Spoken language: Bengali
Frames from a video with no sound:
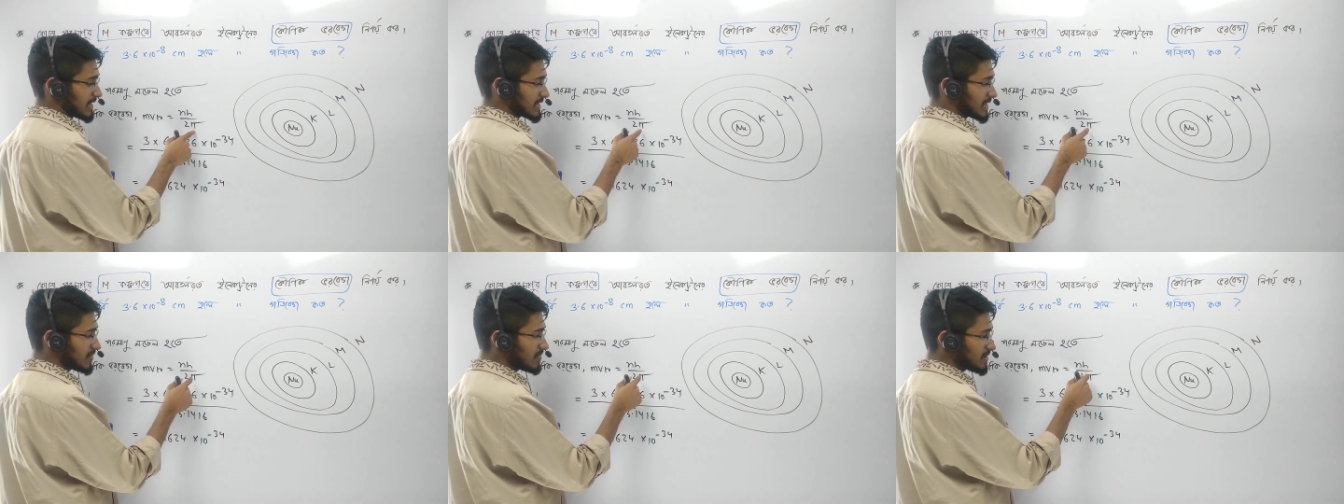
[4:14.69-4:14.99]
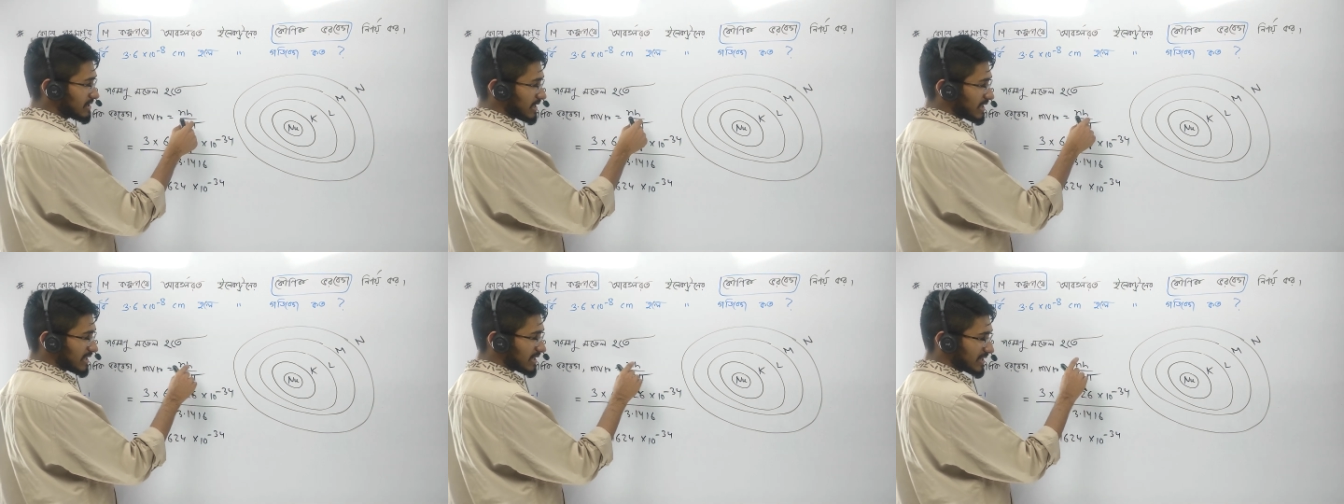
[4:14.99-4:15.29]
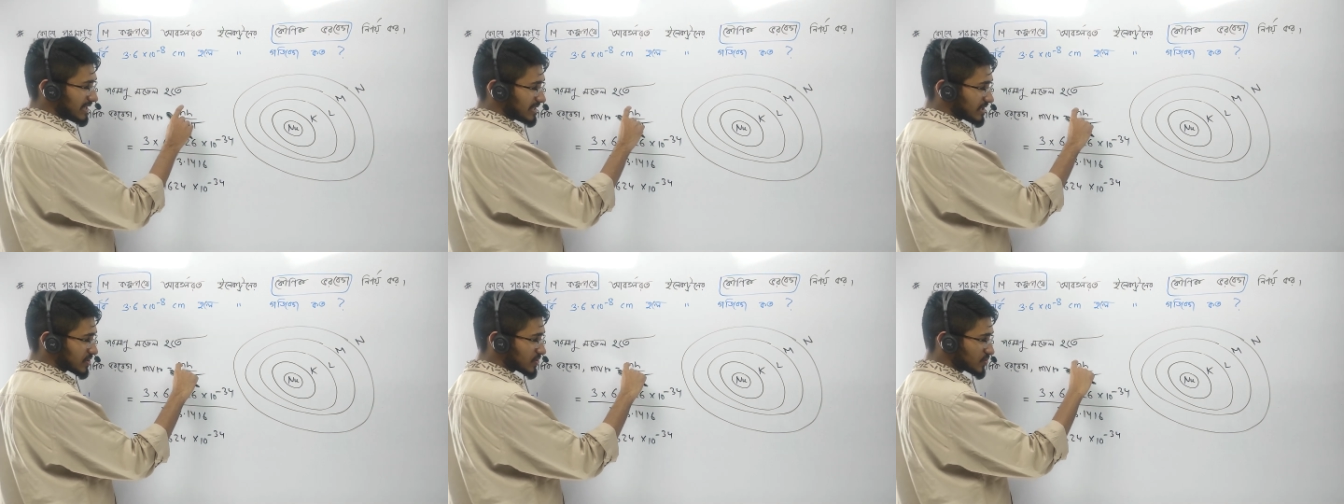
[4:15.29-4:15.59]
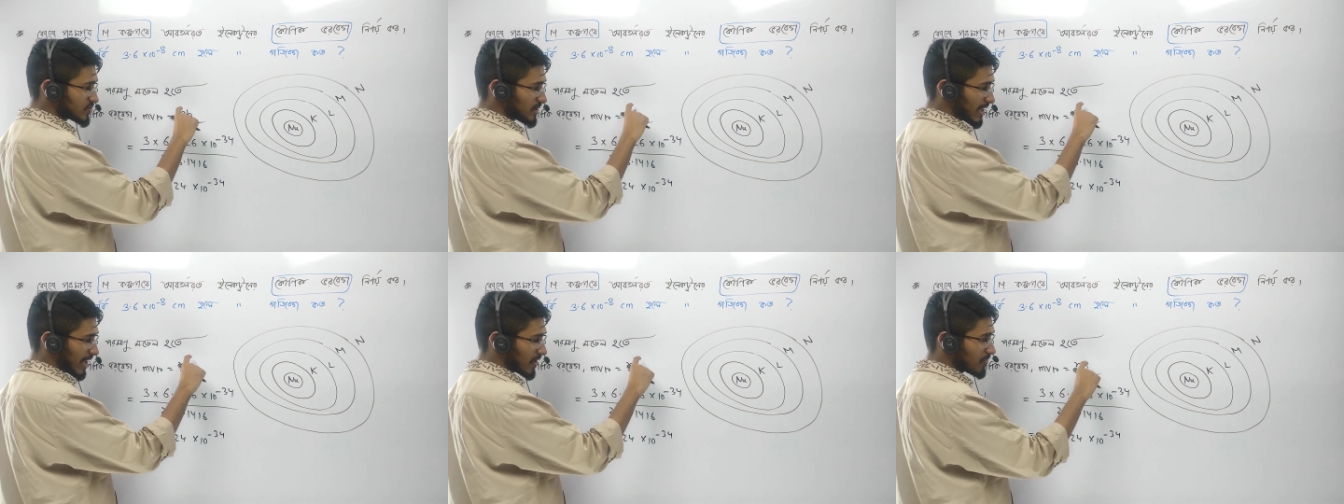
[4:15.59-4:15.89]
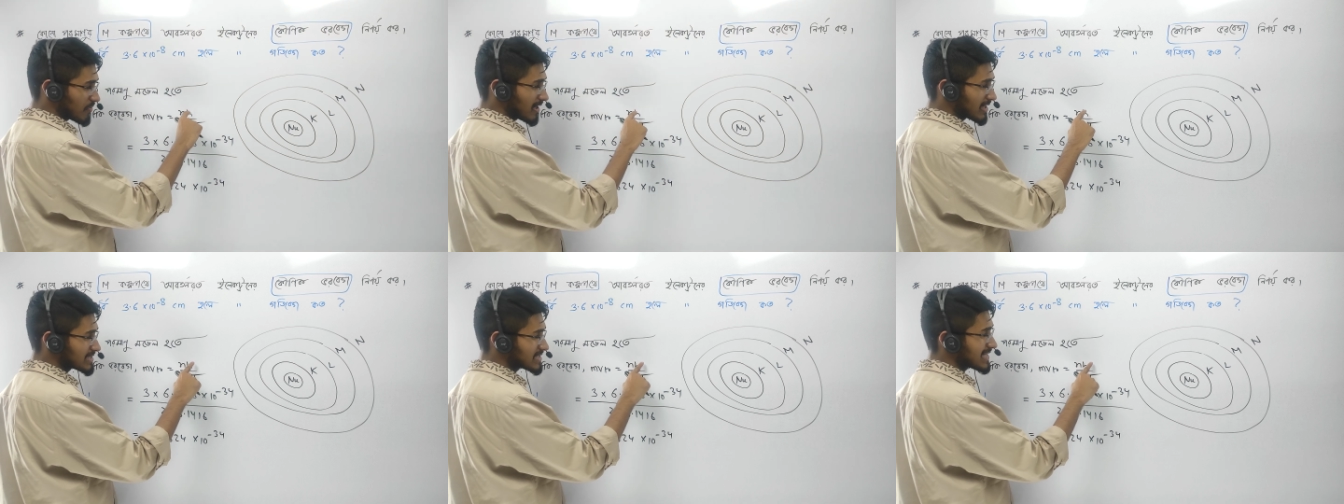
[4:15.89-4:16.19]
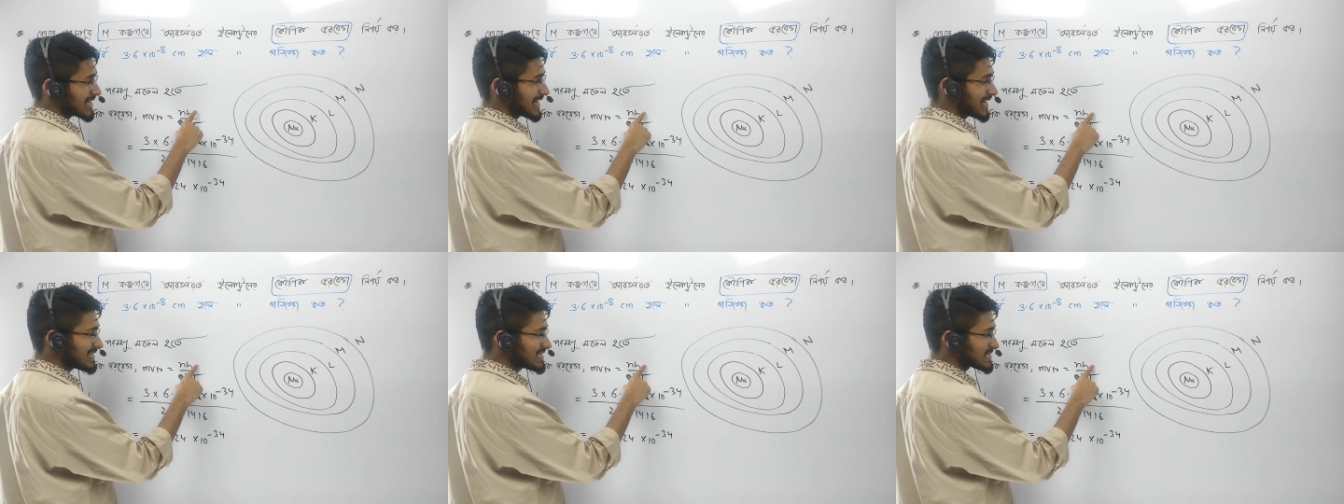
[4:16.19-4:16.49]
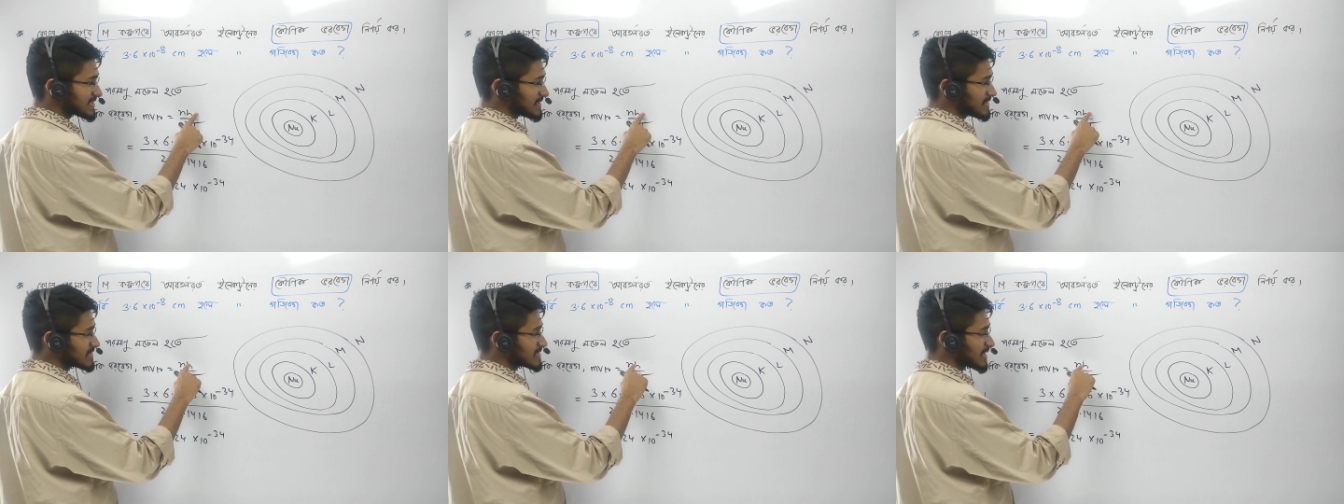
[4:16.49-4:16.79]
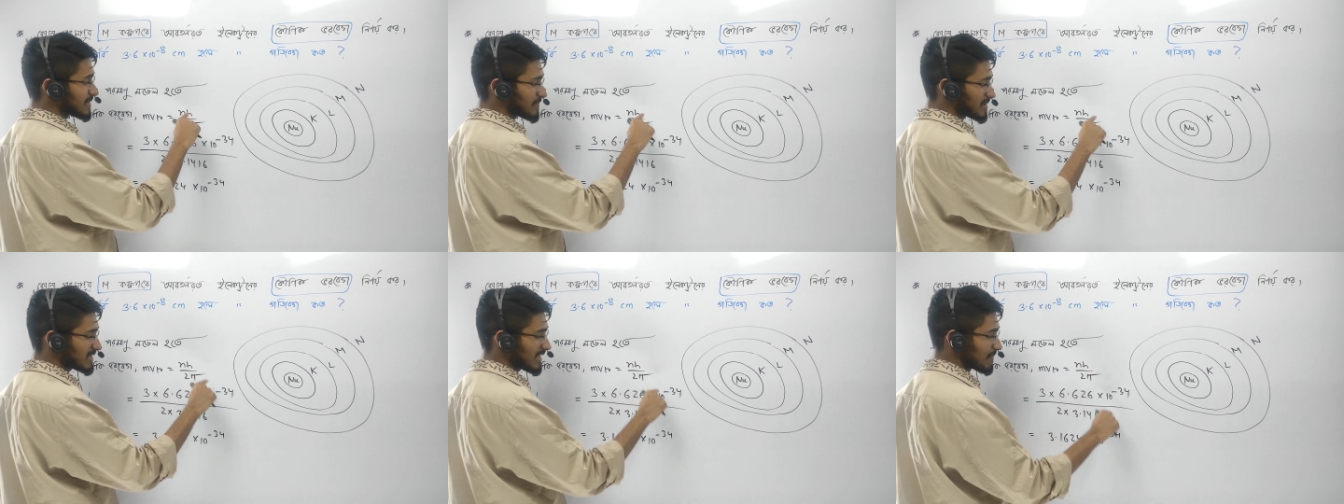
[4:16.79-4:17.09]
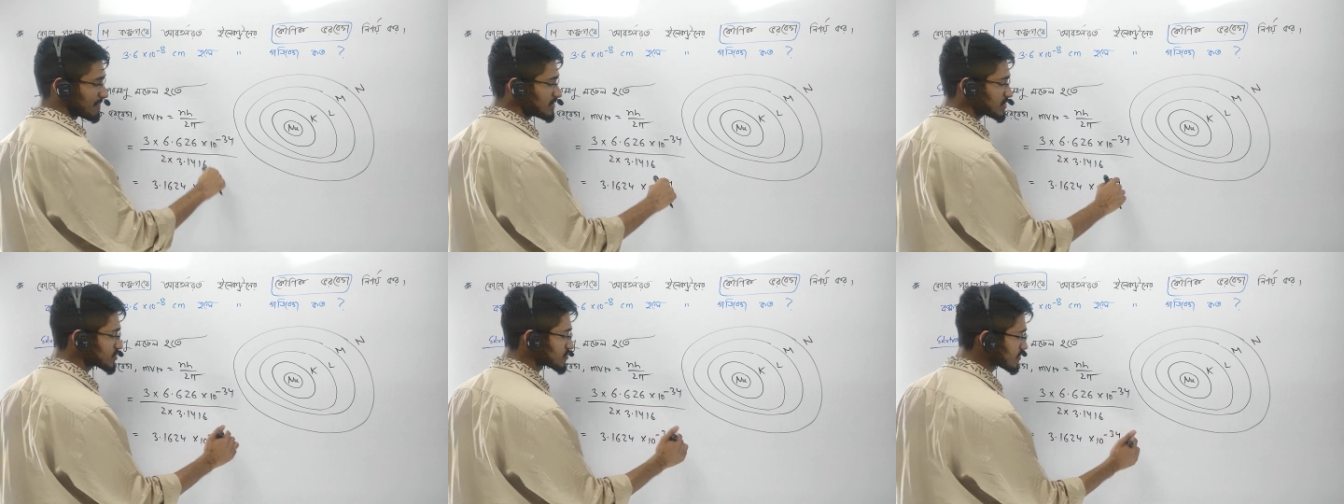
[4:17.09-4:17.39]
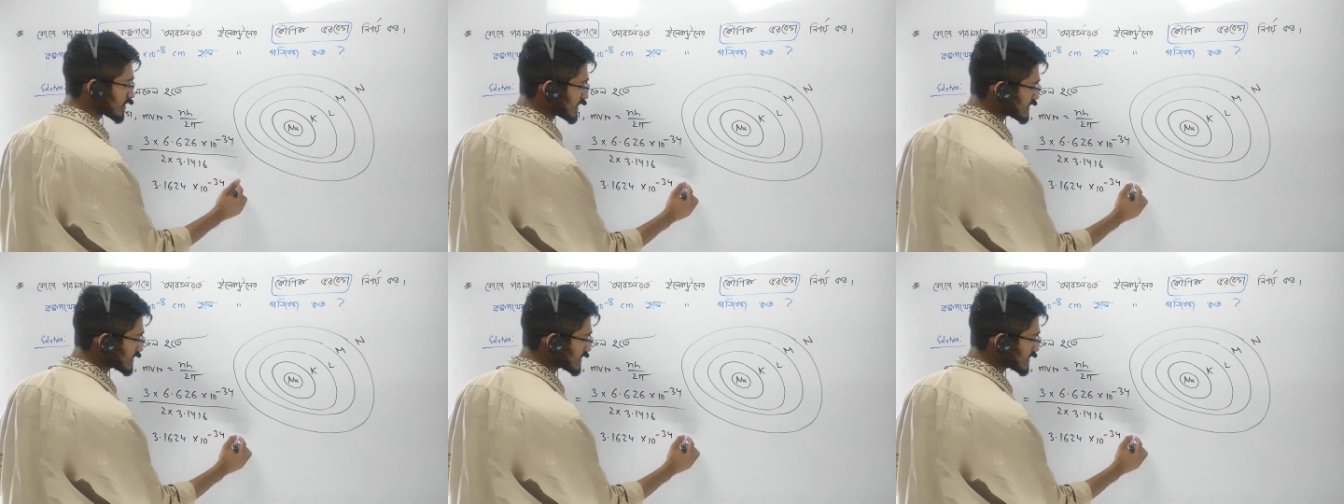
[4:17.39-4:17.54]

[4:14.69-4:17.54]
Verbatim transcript: তাহলে এখানে শুধু একক আছে এইচ এর তার মানে আমি শুধু